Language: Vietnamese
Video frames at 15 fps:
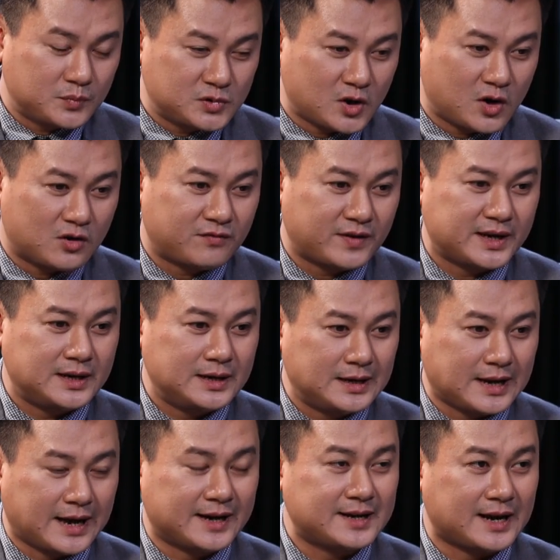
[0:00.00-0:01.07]
cho vay
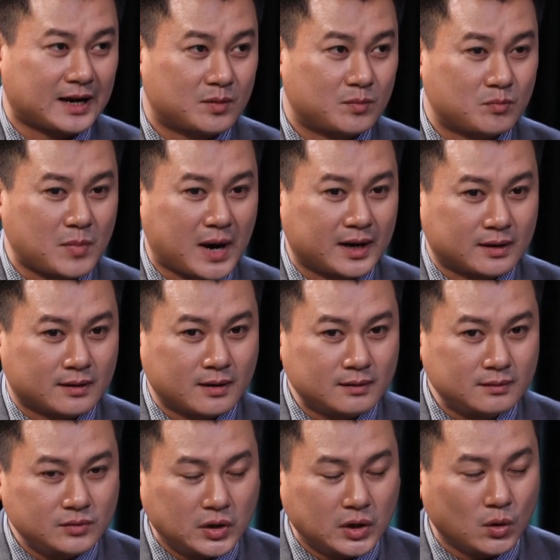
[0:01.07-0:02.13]
lãi nặng bằng
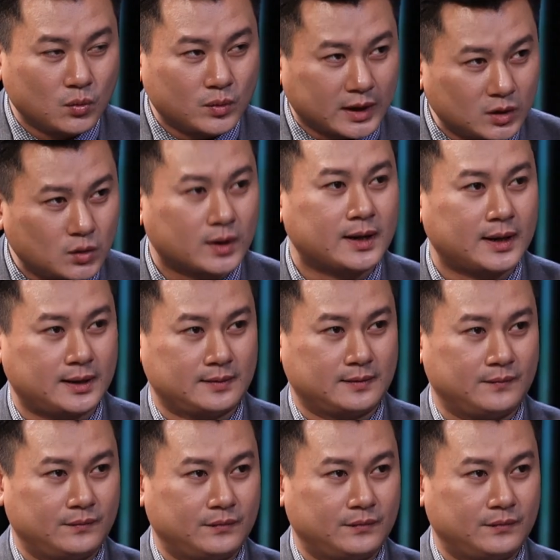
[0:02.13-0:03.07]
rất nhiều kỹ thuật khác